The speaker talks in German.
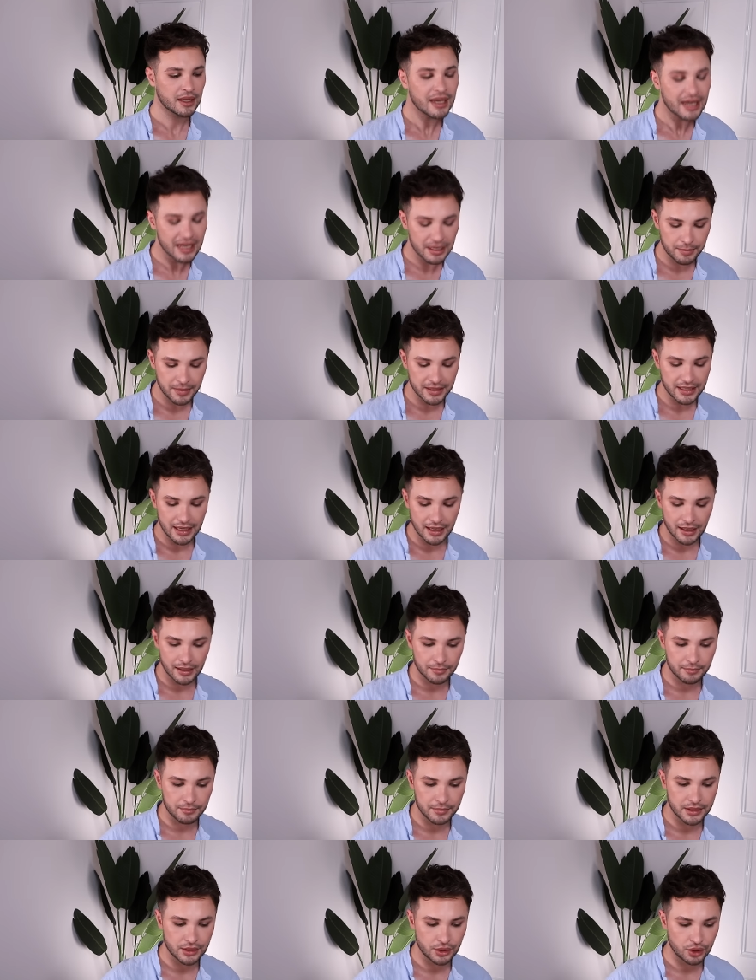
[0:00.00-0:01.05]
Ich bin ja
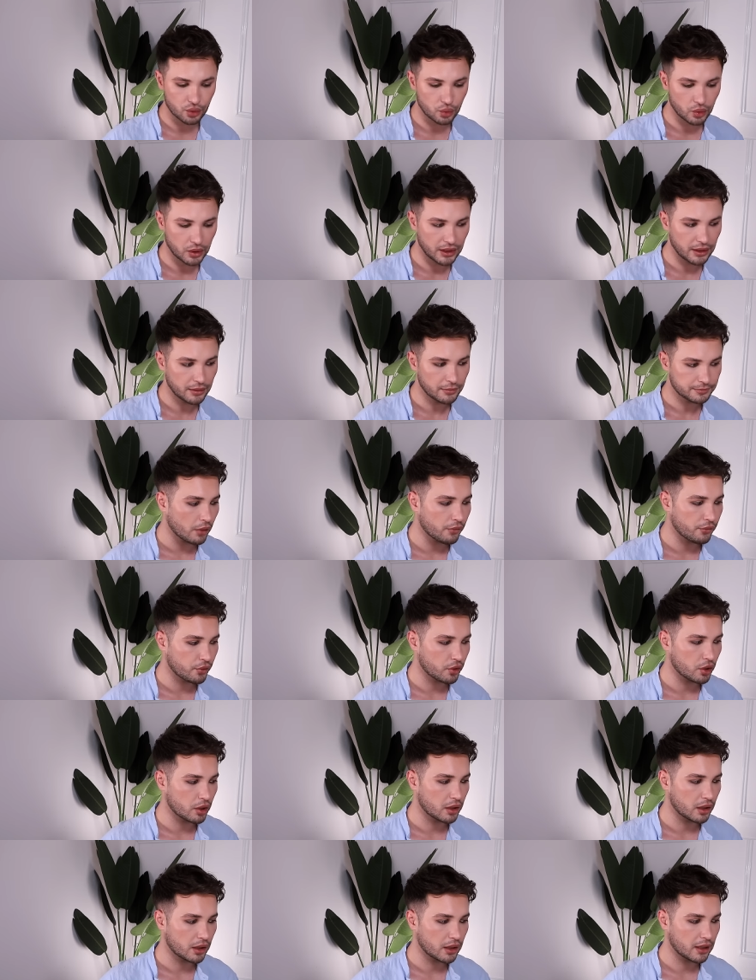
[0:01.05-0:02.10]
Mitte Juni
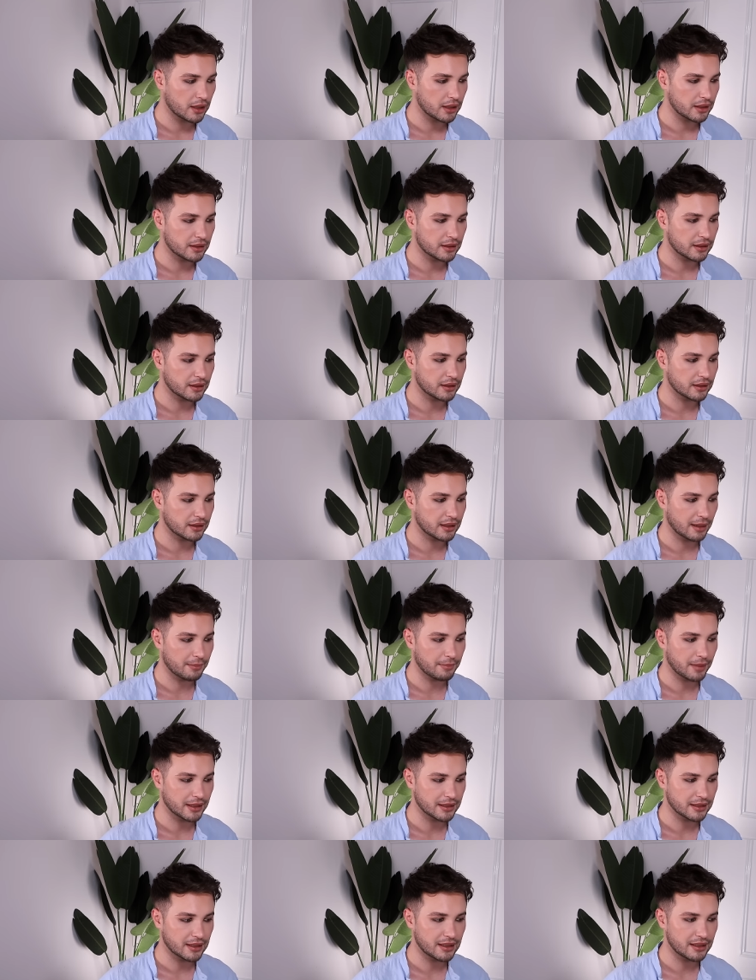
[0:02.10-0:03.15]
für äh, eine
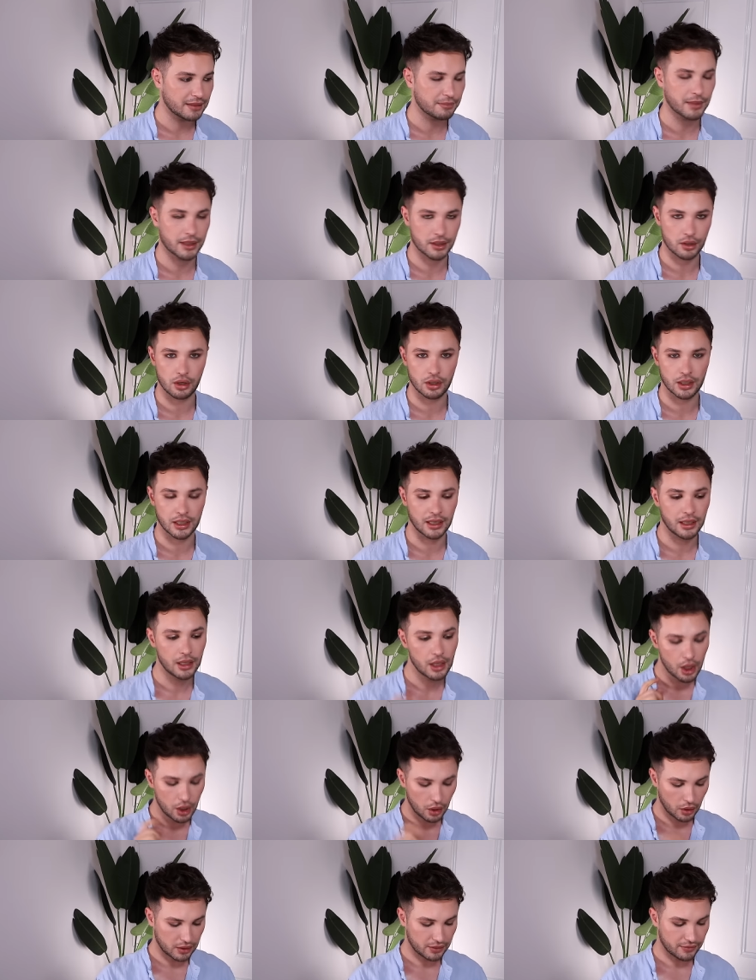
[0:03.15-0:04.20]
Kampagne in Mallorca
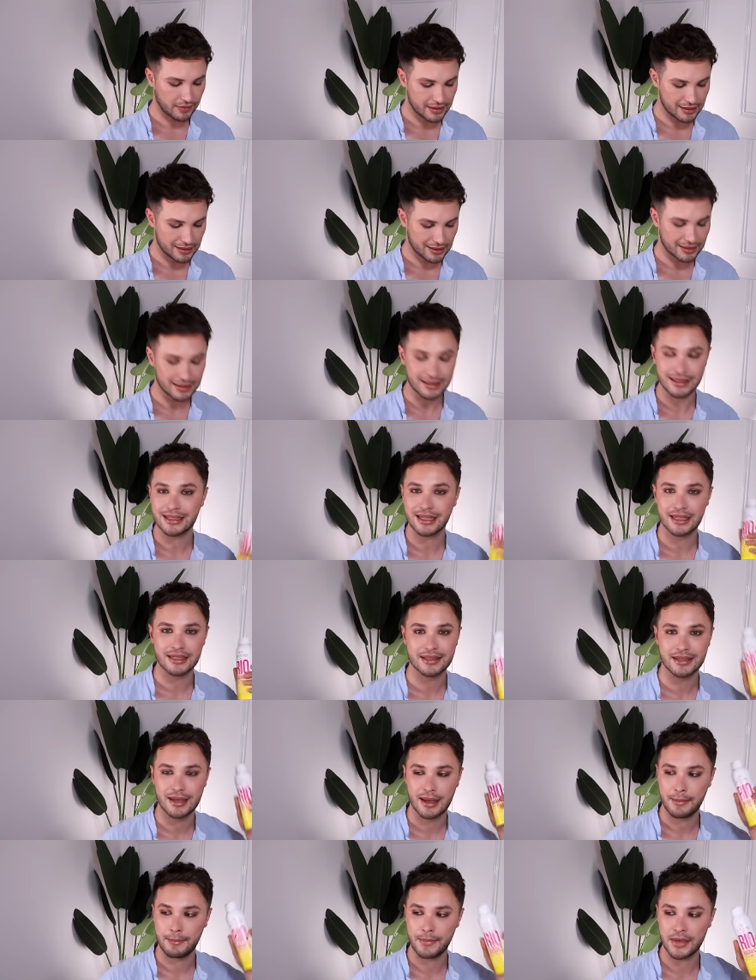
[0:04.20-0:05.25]
und ich weiß, dass ich das
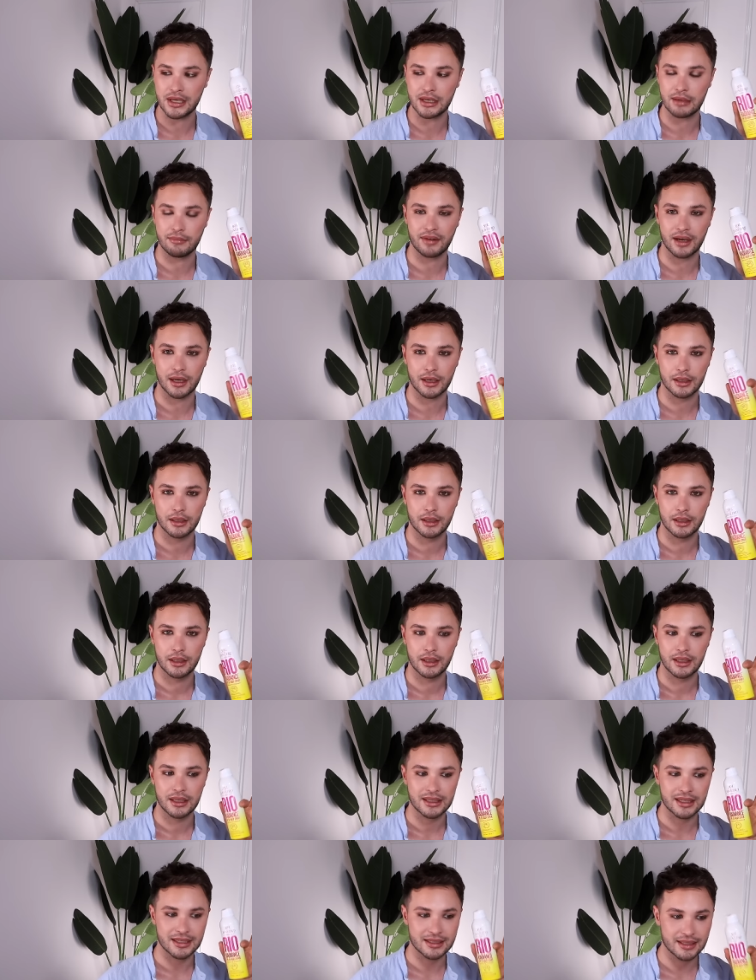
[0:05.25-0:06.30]
mitnehmen werde.
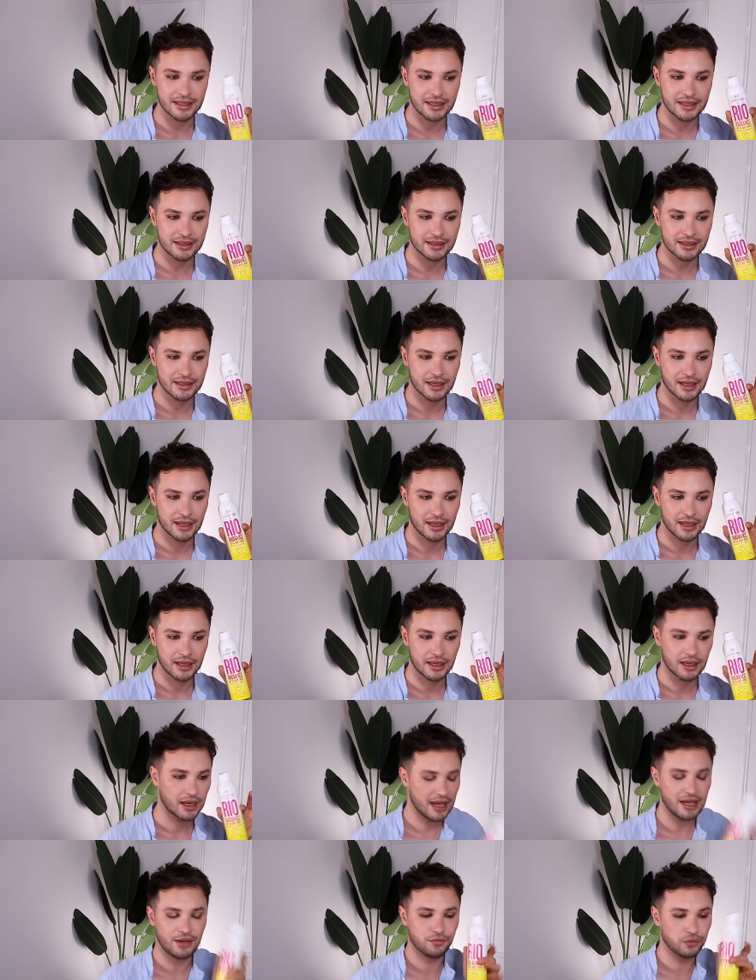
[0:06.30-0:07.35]
Das ist.
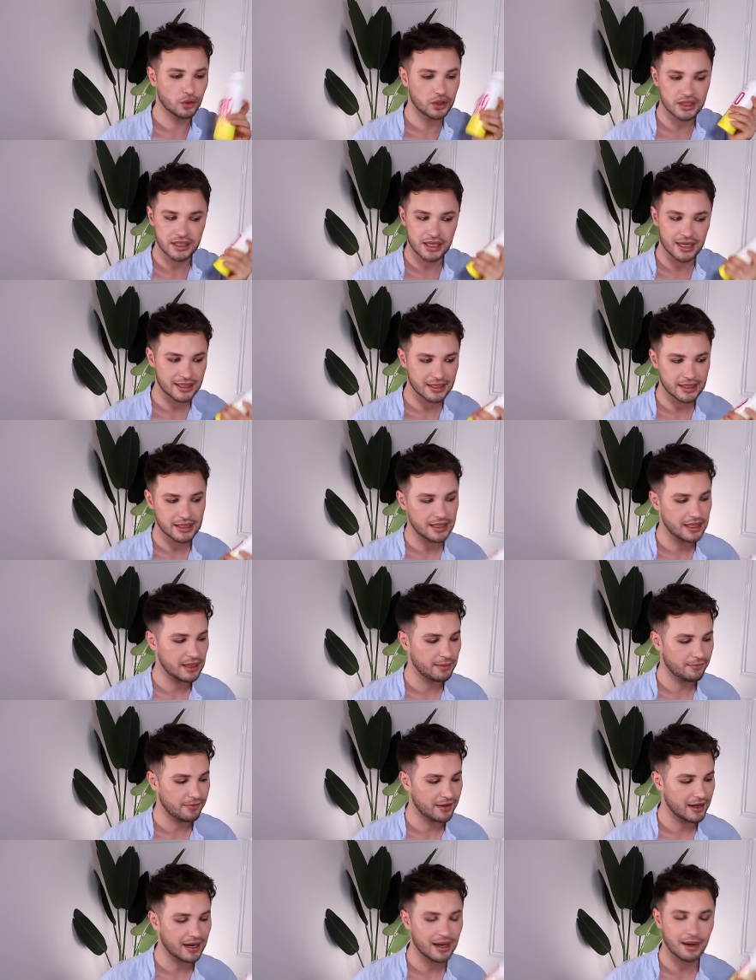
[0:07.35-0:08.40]
Ich wusste, dass ich es
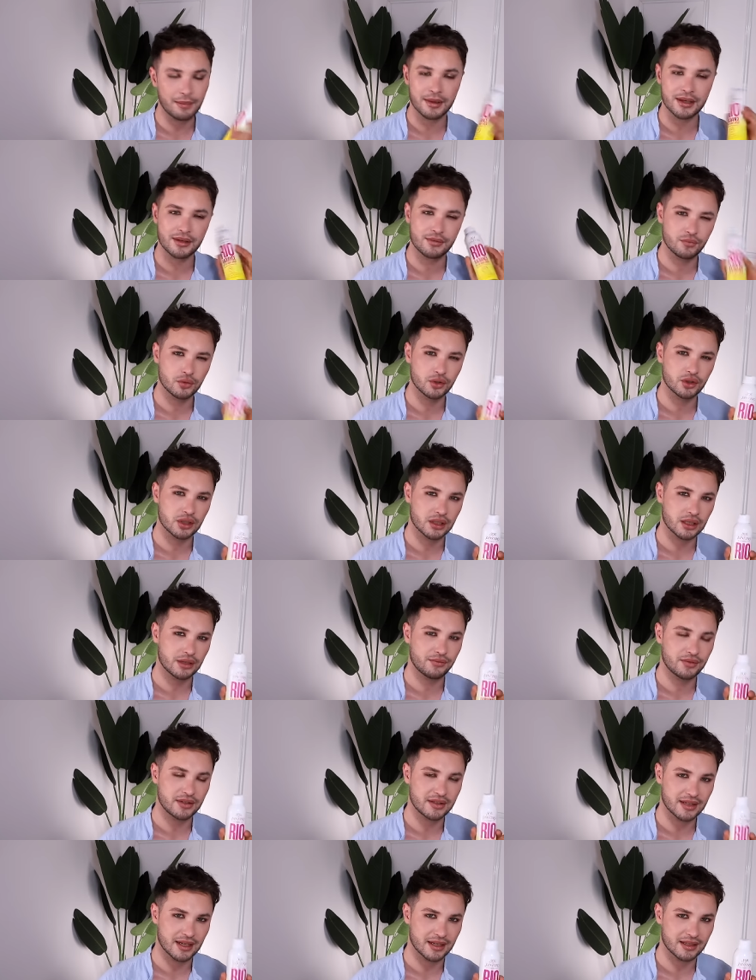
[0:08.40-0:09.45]
lieben werde, aber ich wusste nicht,
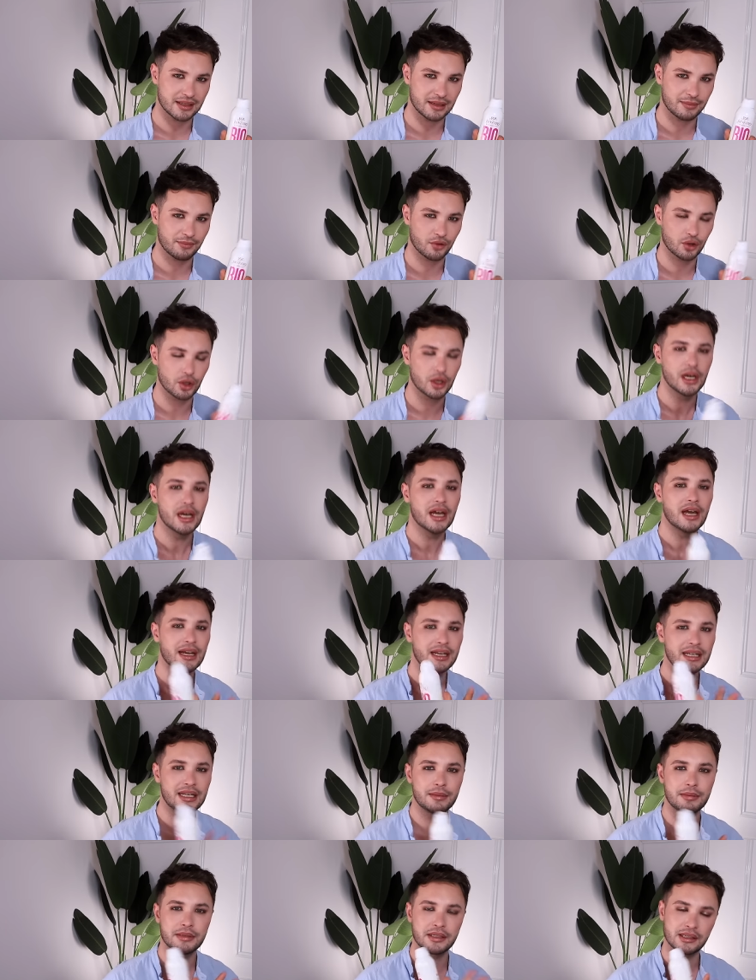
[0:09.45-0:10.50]
wie sehr ich es lieben würde.
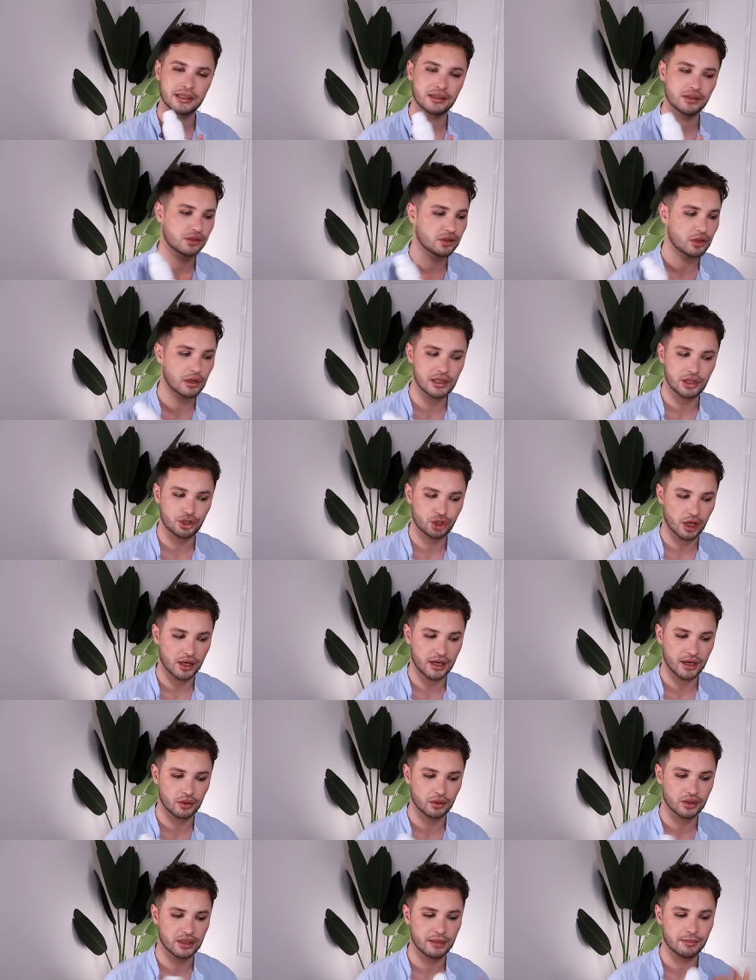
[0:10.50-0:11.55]
Liebes Sol de
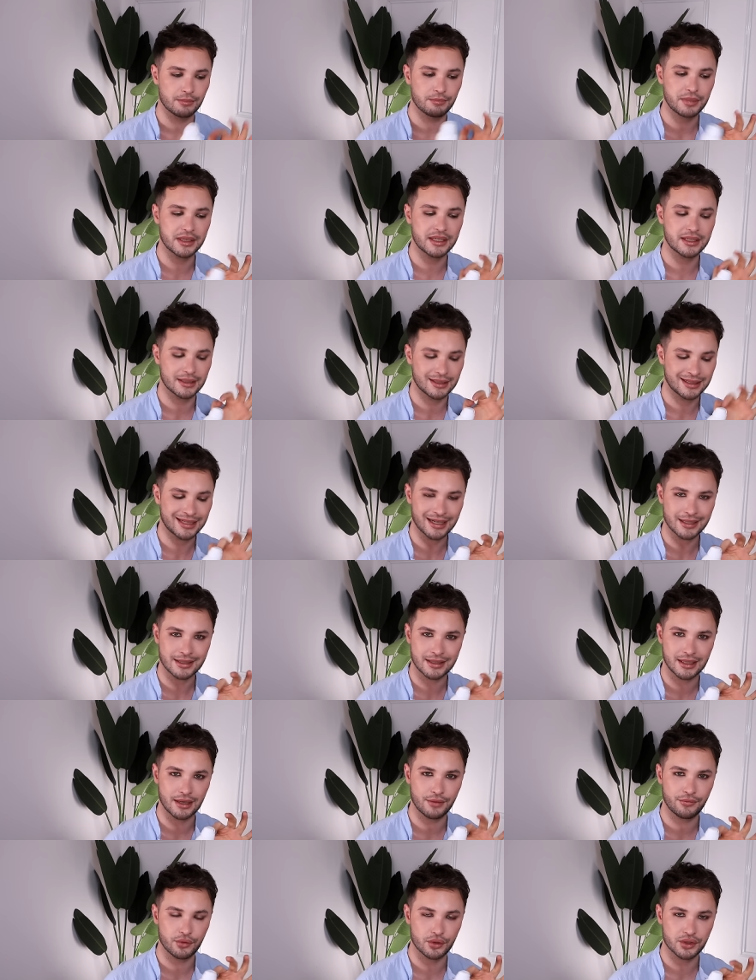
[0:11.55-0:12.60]
Janeiro Team, bitte das
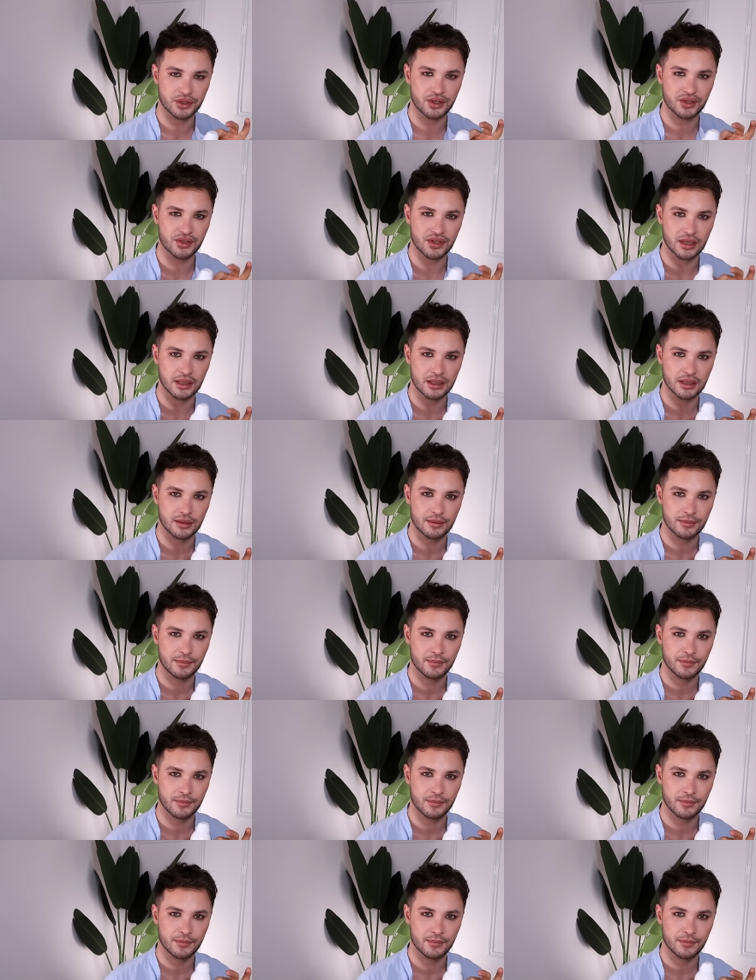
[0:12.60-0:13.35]
hier fürs Gesicht.